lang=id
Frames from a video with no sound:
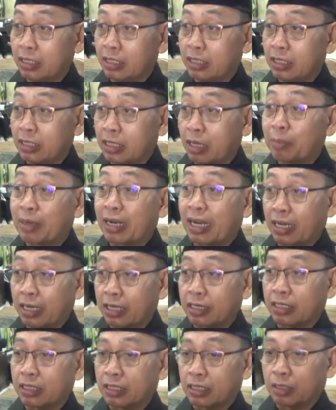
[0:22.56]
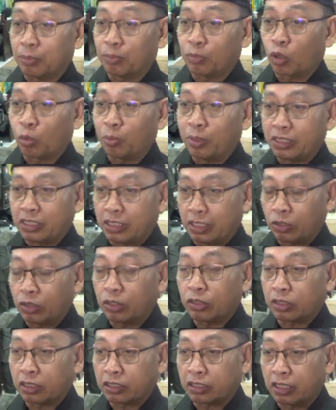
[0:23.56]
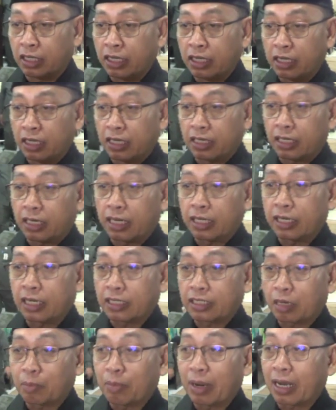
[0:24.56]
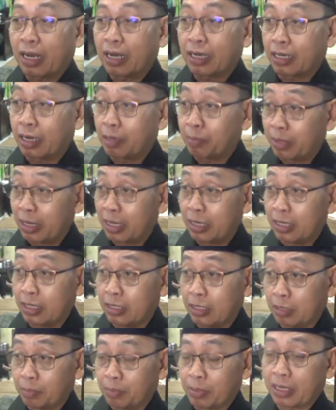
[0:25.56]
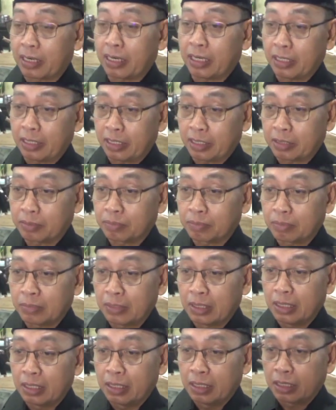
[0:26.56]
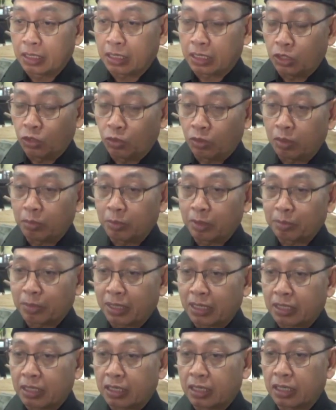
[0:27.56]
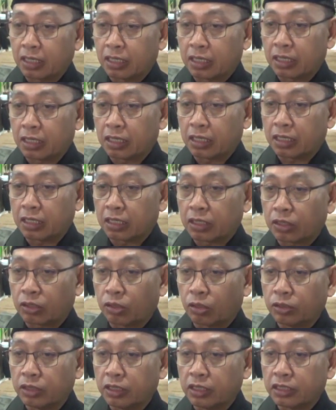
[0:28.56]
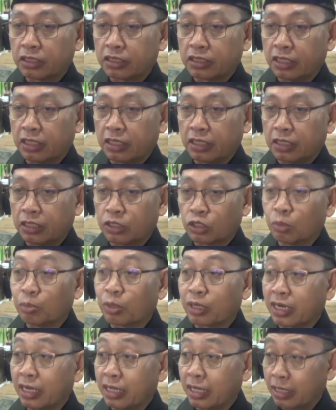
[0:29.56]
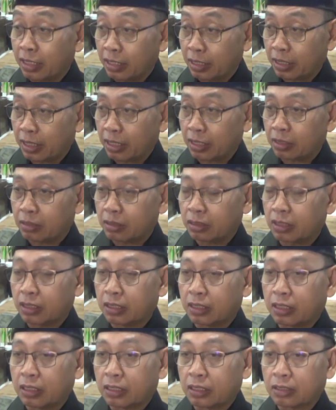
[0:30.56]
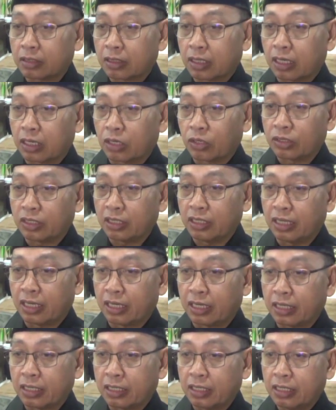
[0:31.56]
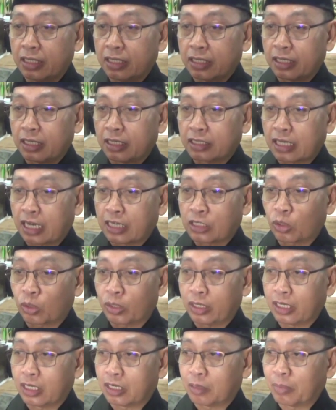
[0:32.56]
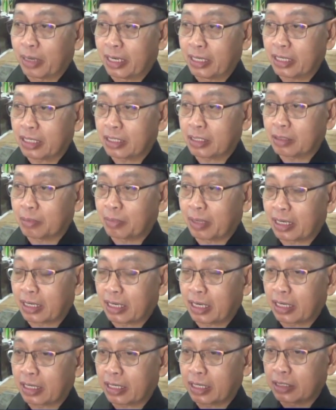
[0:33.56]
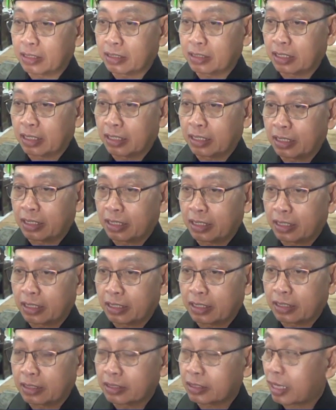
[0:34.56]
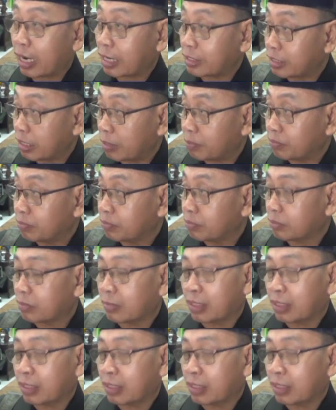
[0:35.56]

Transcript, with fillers: inisiatif dari Komisi 2 DPRD Kalsel. Latar belakang kenapa ada Raperda ini? Hmm. Kedua memang uh, kondisi sumber daya kita uh, kalau tidak kita atur dengan baik maka akan uh, terancam